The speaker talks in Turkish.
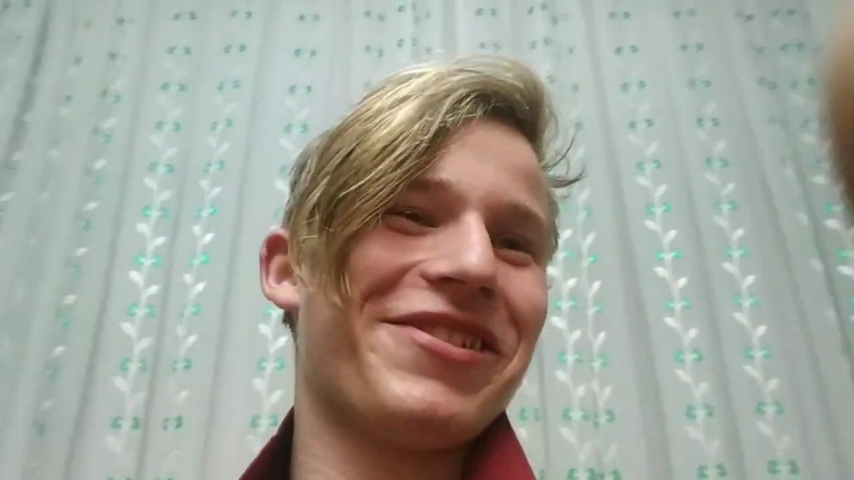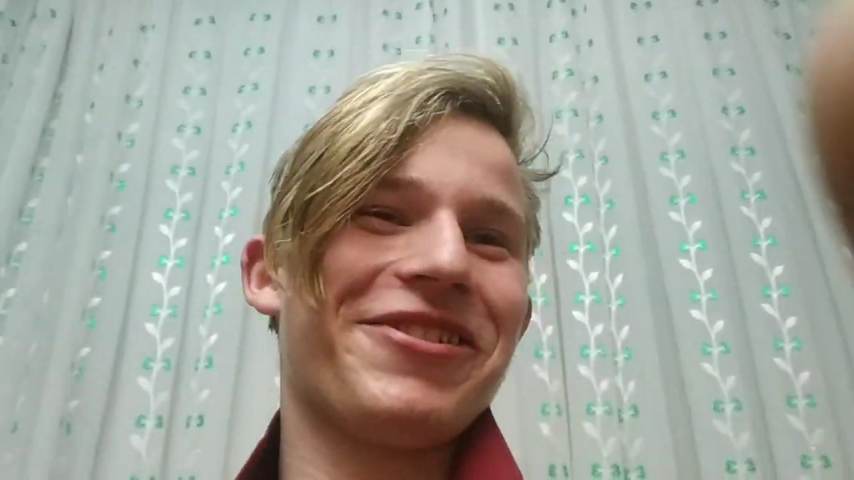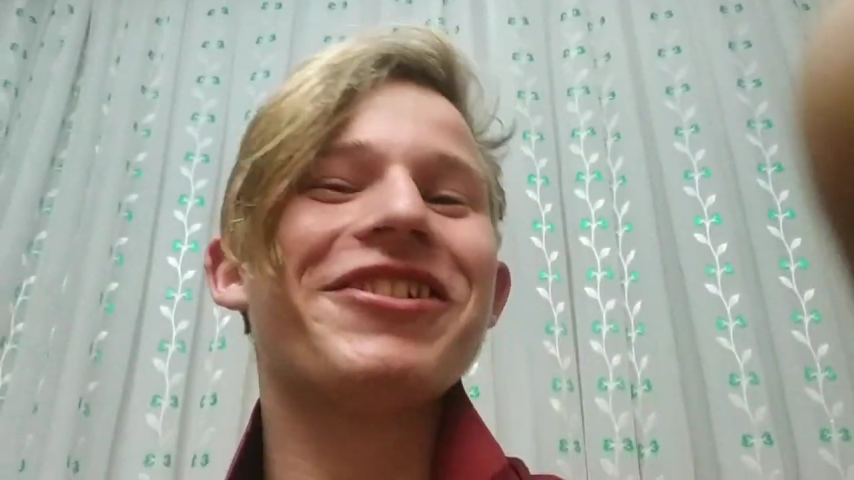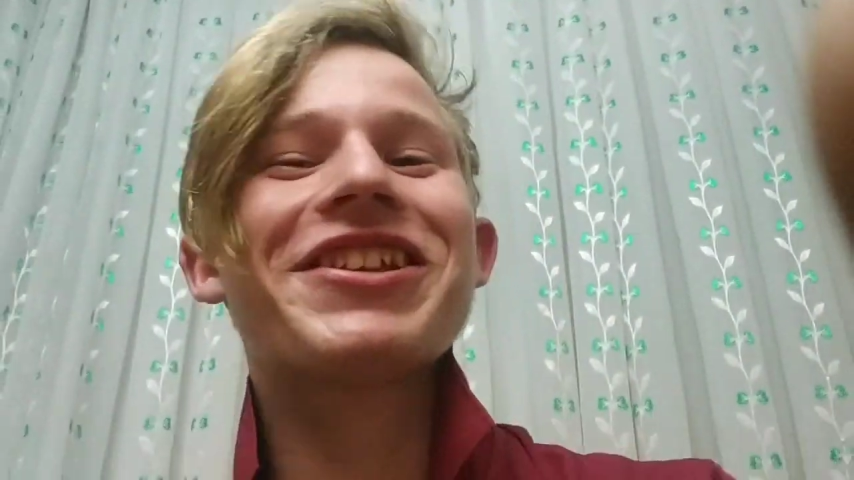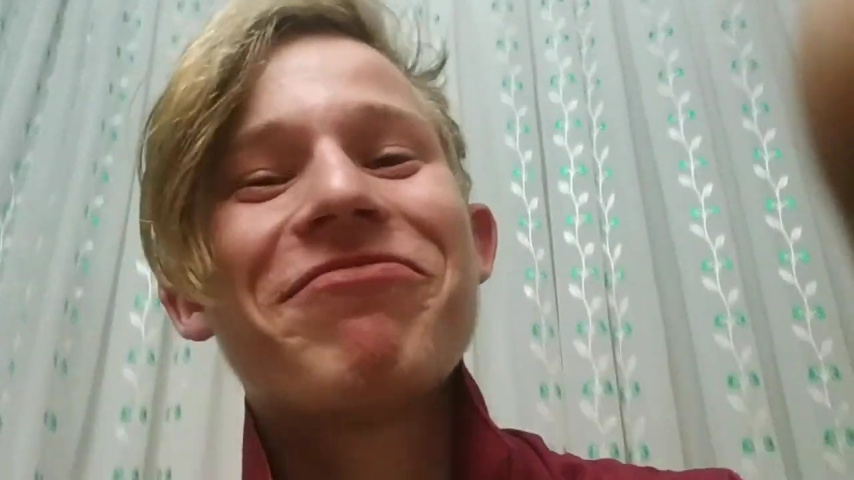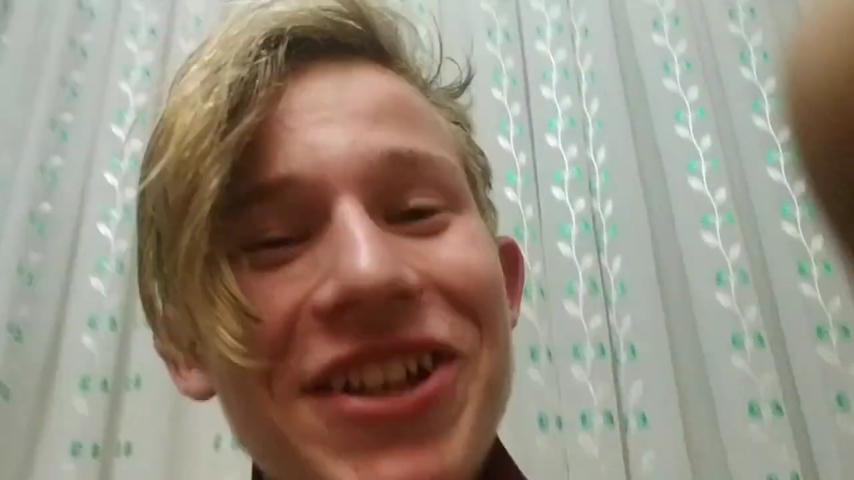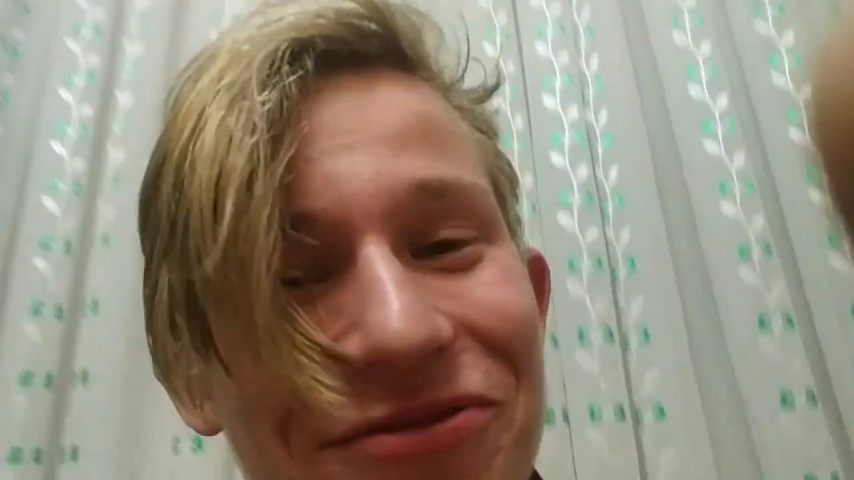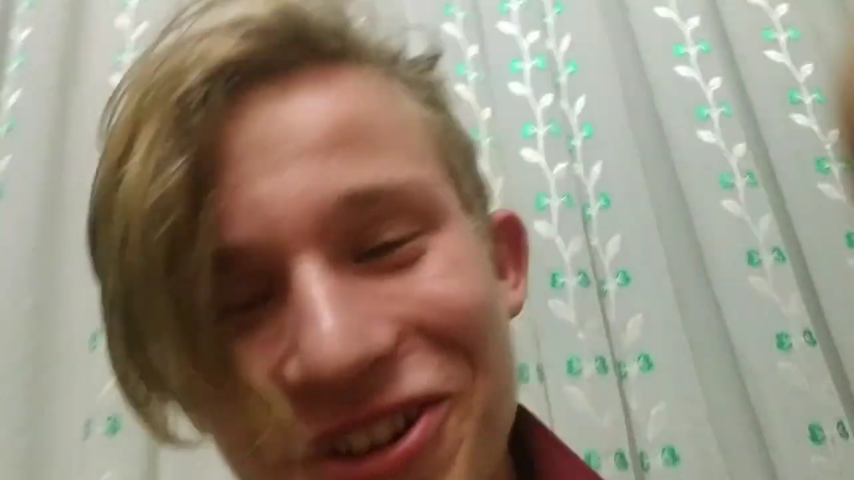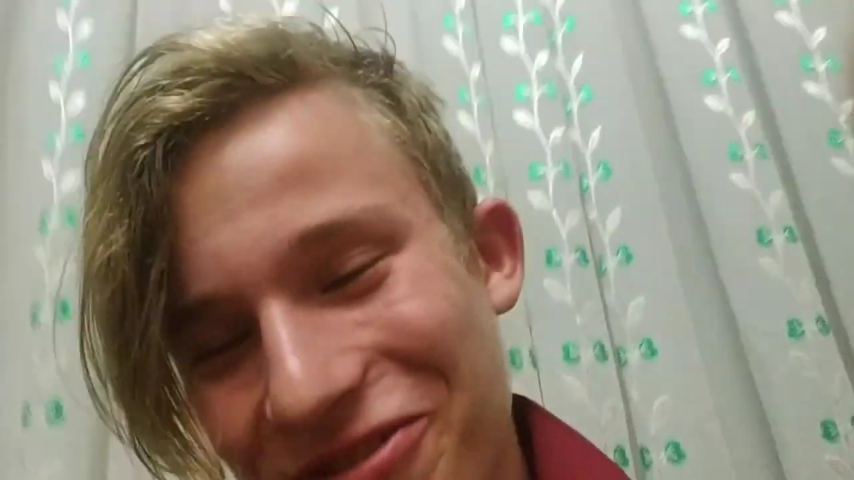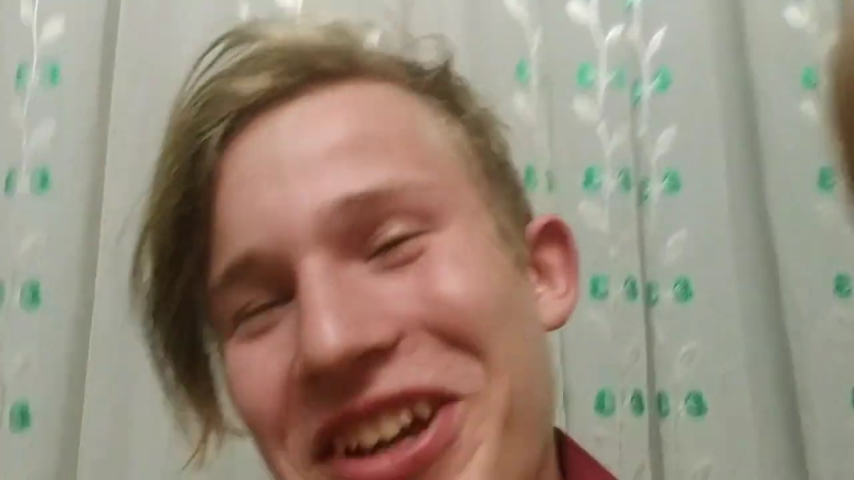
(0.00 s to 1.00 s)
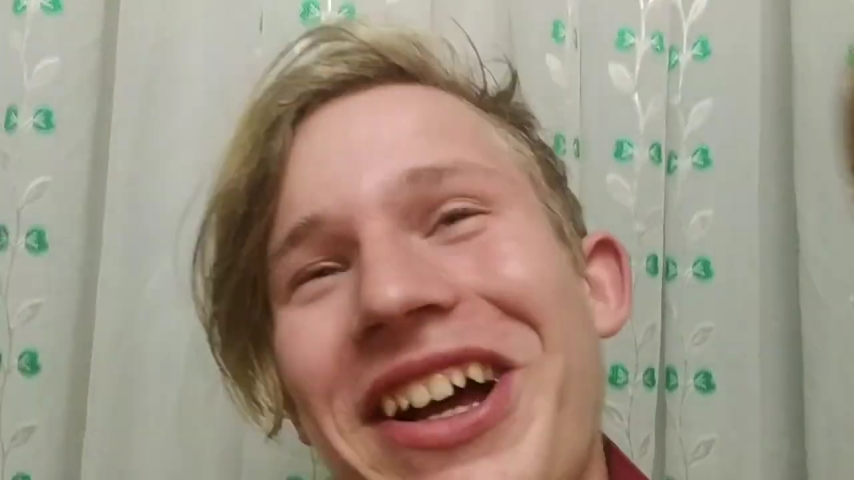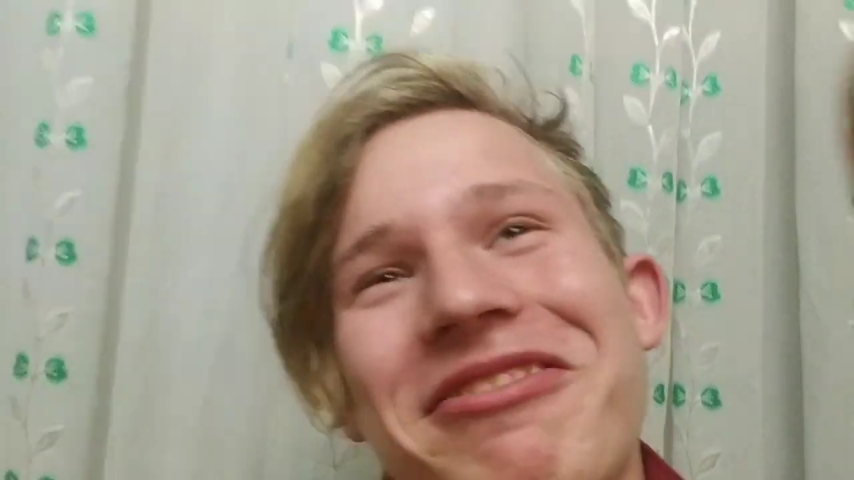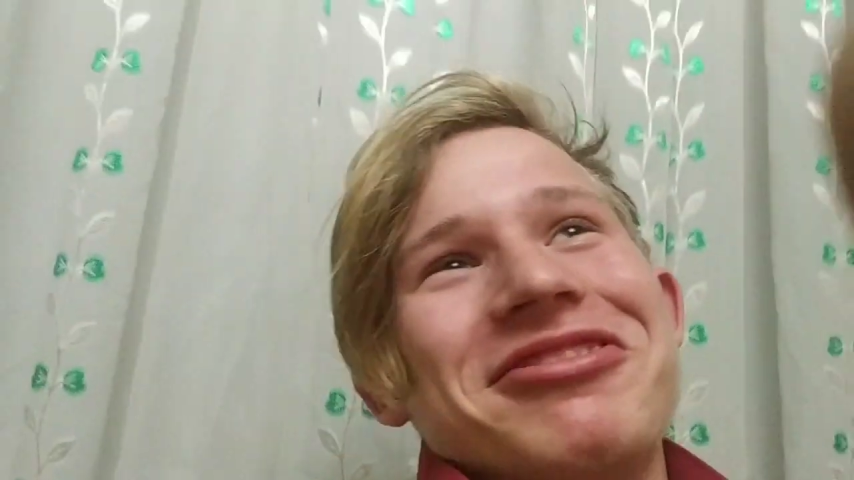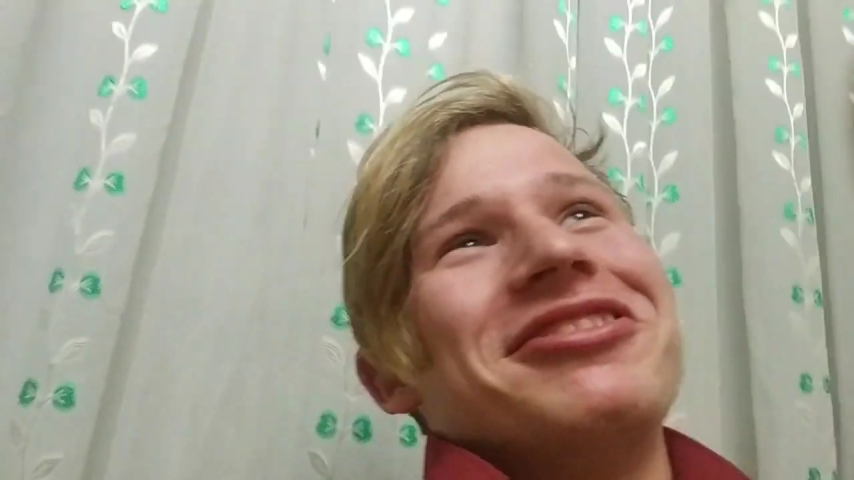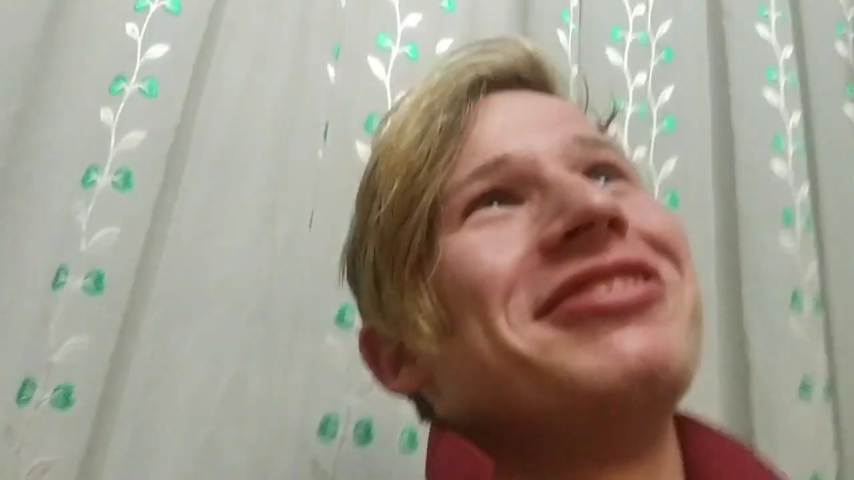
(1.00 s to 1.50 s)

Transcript: sonuçta bilmiyorum ya bu